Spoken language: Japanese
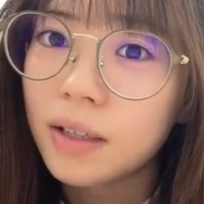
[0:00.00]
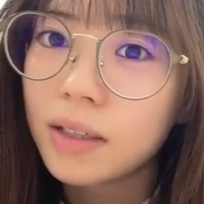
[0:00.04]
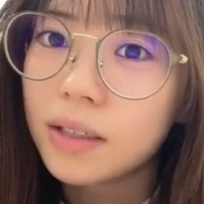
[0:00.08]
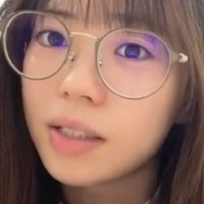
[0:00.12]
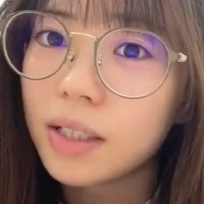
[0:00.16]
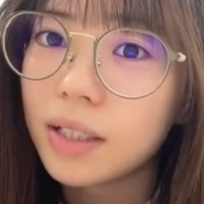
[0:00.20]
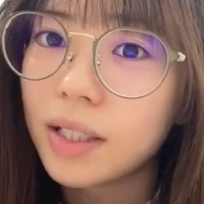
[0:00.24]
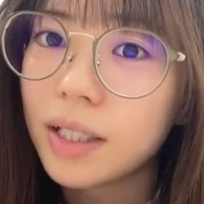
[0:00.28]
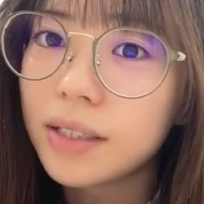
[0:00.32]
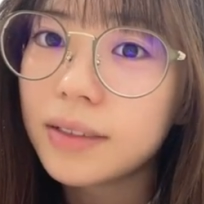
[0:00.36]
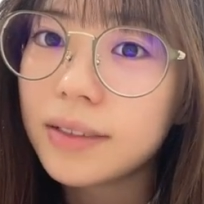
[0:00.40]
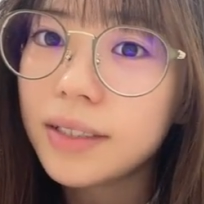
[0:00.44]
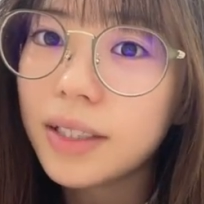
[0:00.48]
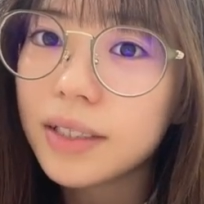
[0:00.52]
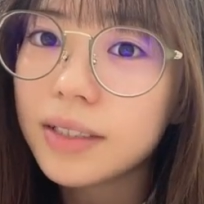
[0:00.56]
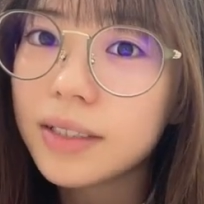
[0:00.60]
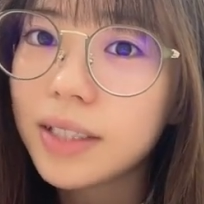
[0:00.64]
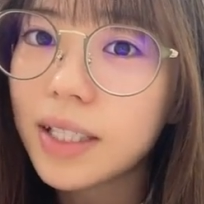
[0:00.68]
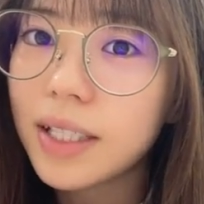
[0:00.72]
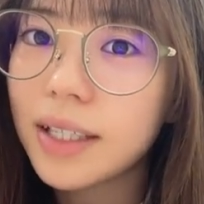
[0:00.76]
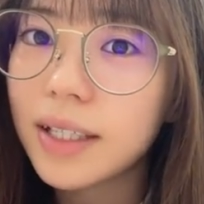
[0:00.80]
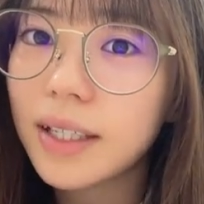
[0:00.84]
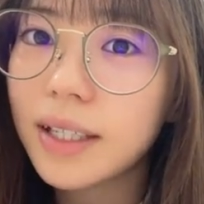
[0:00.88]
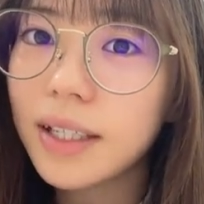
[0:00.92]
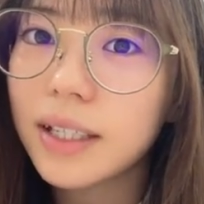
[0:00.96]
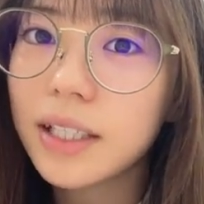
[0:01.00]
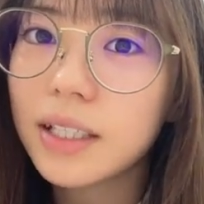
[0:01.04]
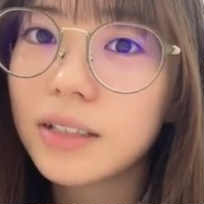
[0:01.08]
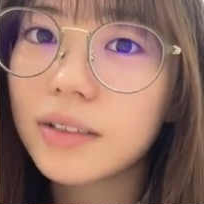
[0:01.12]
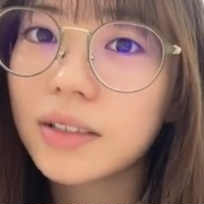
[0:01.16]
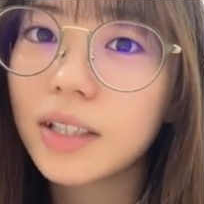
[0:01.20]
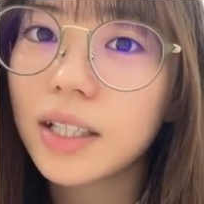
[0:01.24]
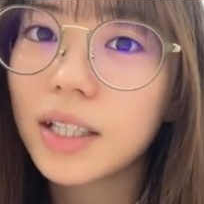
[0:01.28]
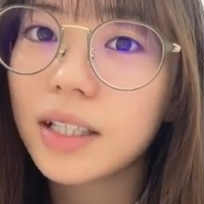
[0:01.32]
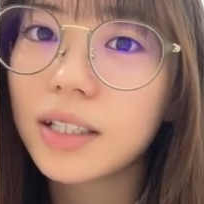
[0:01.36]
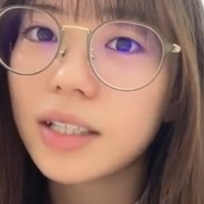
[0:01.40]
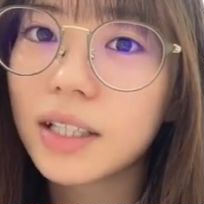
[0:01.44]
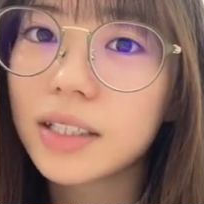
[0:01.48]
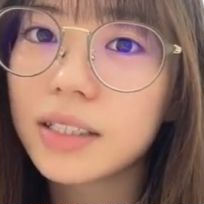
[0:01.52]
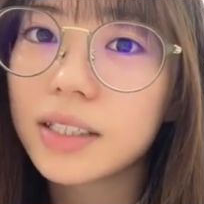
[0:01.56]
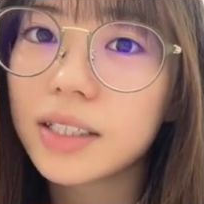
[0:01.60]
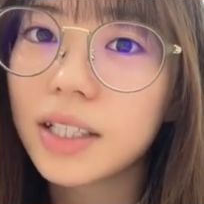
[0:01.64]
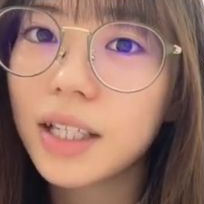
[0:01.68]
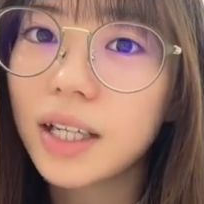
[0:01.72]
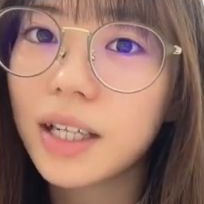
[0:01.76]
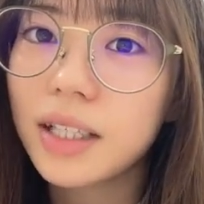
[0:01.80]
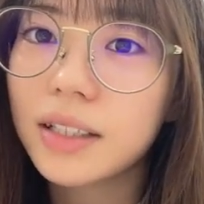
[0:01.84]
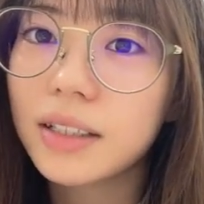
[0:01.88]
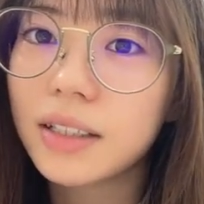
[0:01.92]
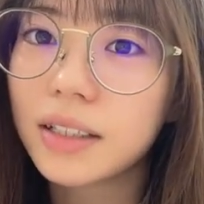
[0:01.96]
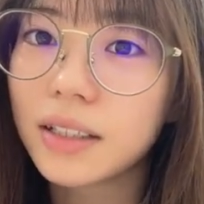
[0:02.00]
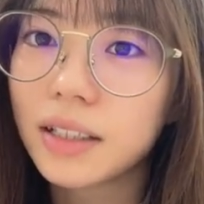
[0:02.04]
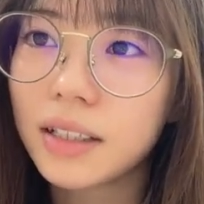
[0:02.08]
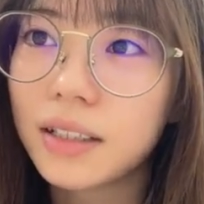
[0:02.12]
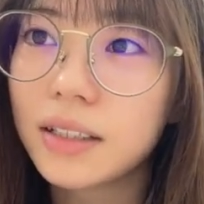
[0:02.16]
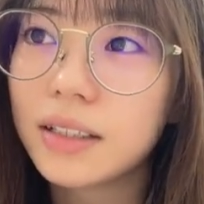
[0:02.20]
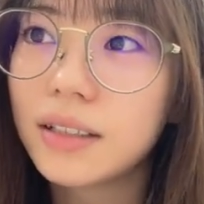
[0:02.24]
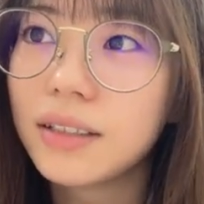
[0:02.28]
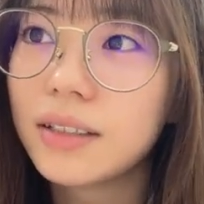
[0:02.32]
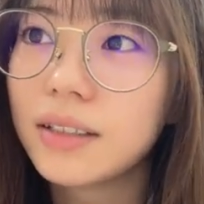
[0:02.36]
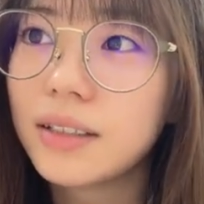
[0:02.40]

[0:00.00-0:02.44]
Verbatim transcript: じゃ夏野菜カレーの中に梨が入ってた